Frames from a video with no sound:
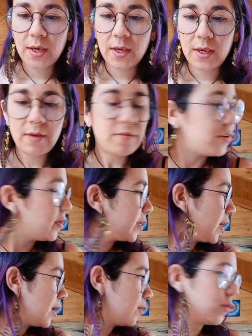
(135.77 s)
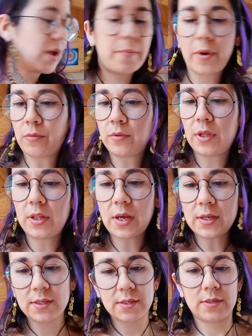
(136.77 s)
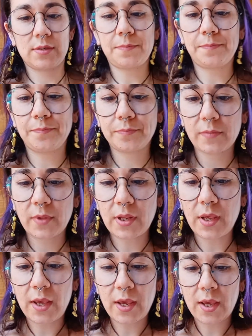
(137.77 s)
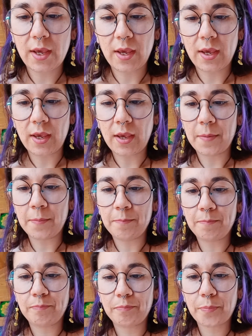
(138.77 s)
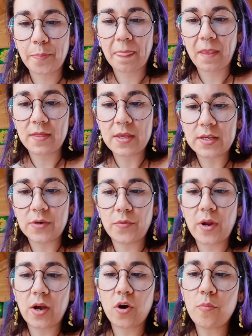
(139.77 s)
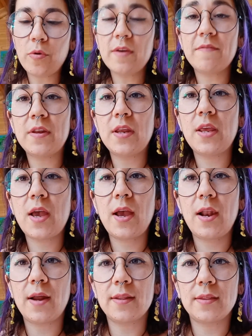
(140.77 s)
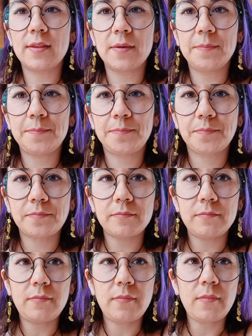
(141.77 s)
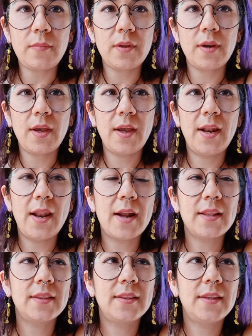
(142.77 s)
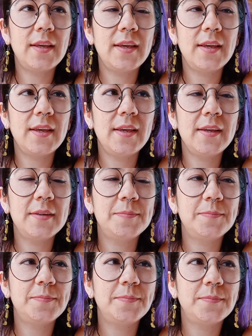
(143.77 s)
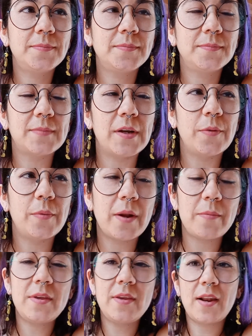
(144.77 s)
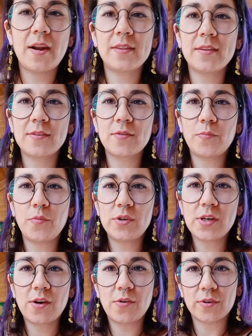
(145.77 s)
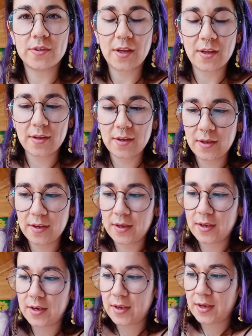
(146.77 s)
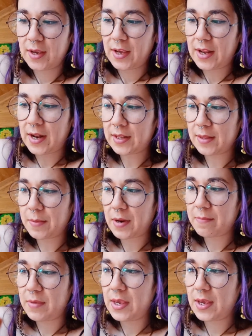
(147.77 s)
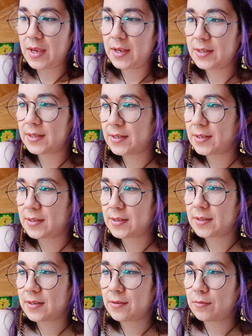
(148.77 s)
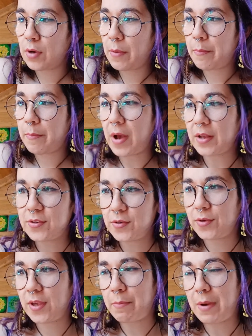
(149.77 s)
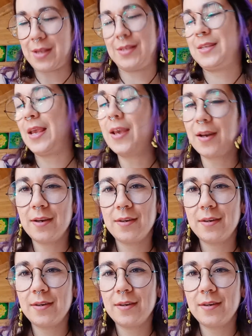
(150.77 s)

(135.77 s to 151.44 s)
Y bueno, aquí hay algunas preguntitas. Eh, Dice una, ¿cómo definirías el arte? El arte, bueno, para mí el arte son muchas cosas. El arte para mí es un espacio de placer,